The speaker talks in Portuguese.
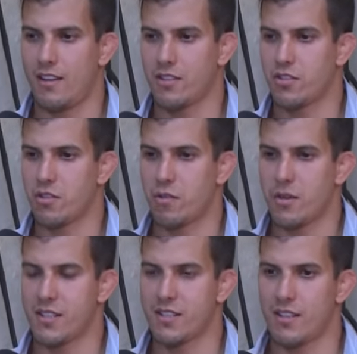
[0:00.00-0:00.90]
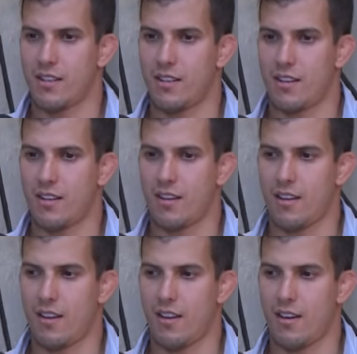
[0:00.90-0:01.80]
a gente começa
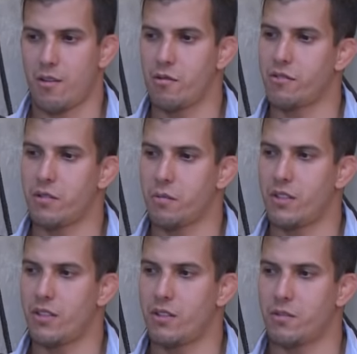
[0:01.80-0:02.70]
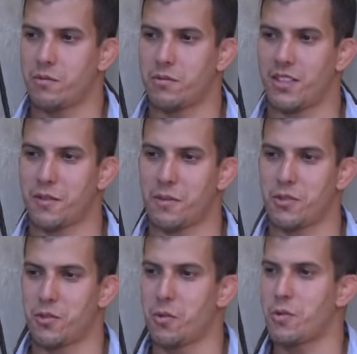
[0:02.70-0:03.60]
a ouvir a opinião das
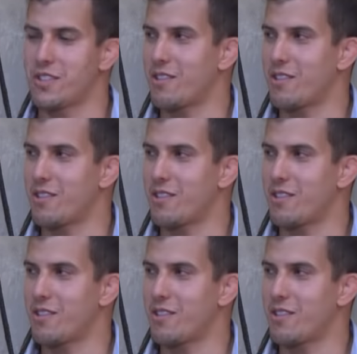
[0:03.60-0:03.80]
pessoas